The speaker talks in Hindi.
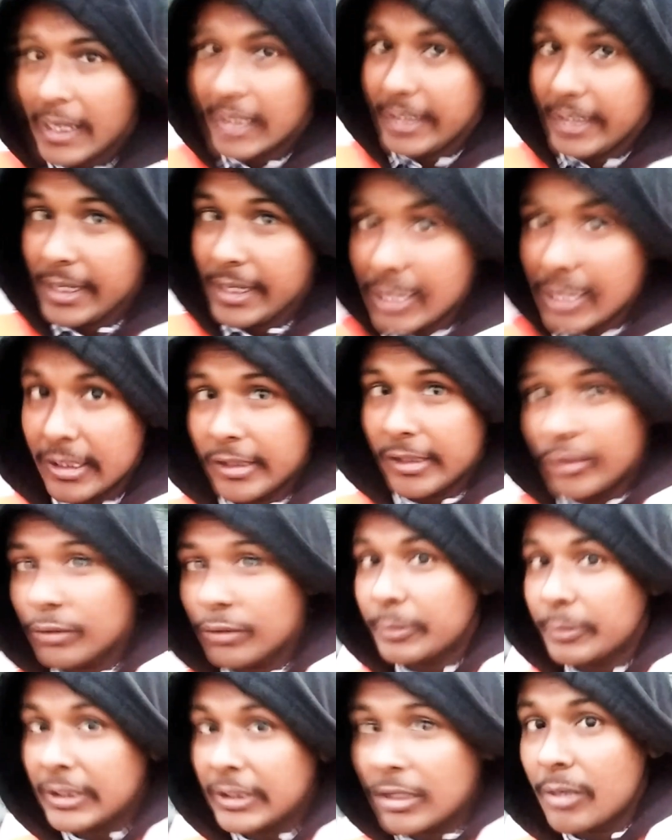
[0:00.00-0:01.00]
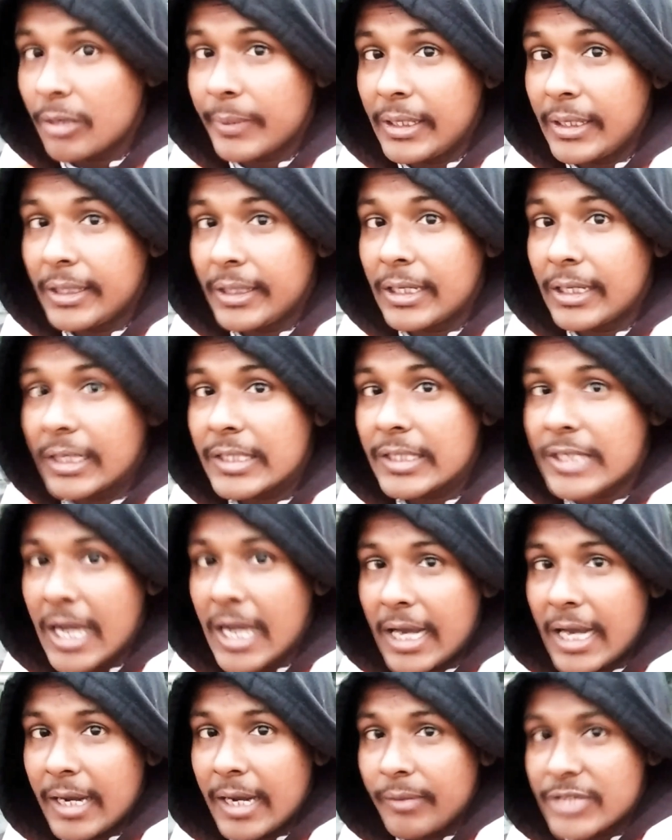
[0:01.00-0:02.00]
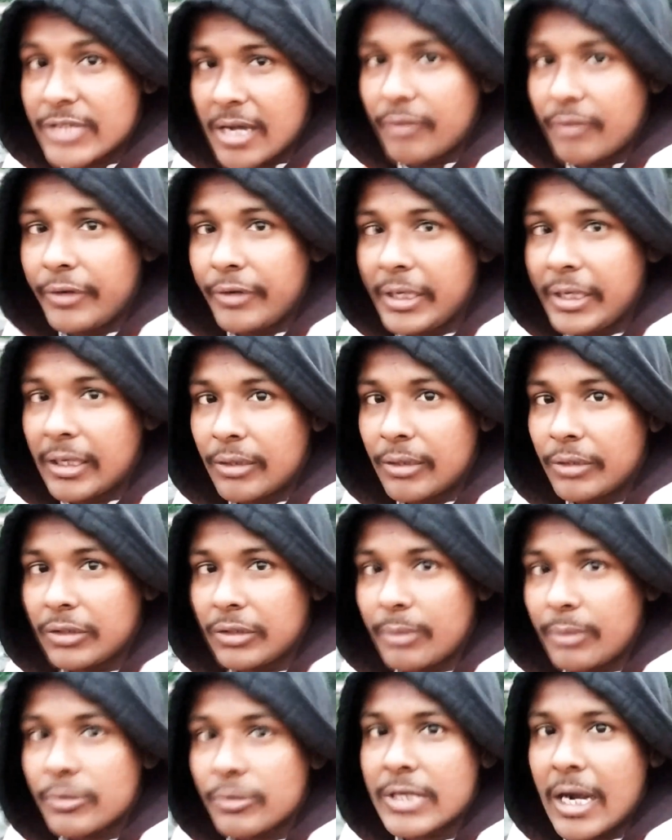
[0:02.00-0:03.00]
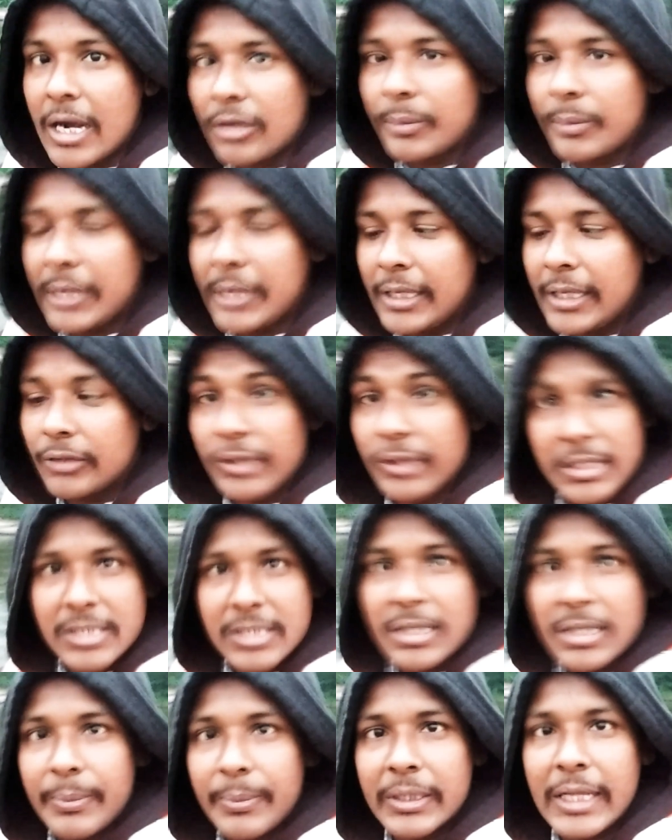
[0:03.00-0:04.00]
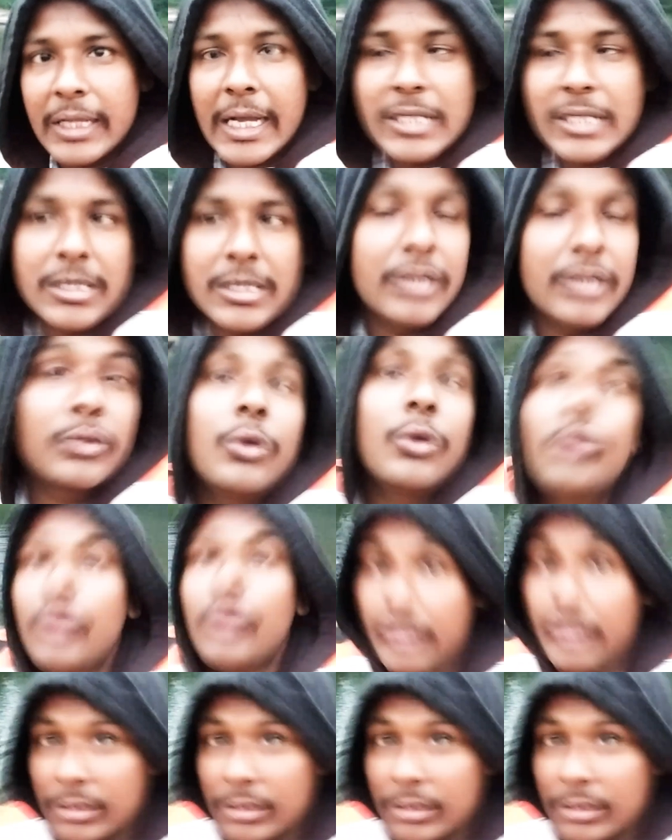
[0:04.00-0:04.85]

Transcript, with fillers: अगर एक आते हो तो पंद्रह रुपये लेंगे अगर चार है चार वोटिंग करोगे तो आपको साठ रुपये लेगा तो ये सस्ता पड़ता है अगर दो लोग